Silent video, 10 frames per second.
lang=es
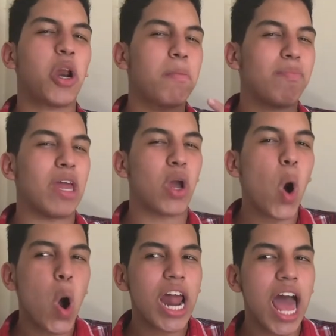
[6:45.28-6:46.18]

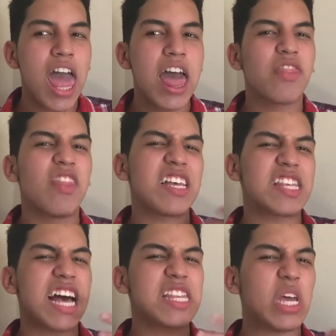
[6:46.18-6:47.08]
romanticonas, de
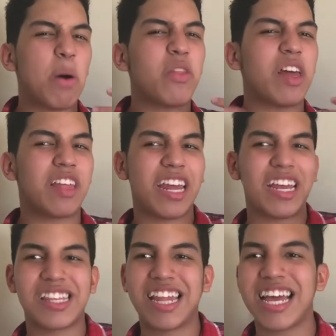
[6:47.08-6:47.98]
esas así como de
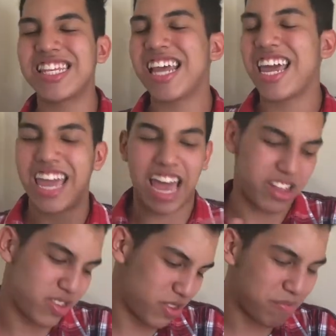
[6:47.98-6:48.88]
tristeza y eso.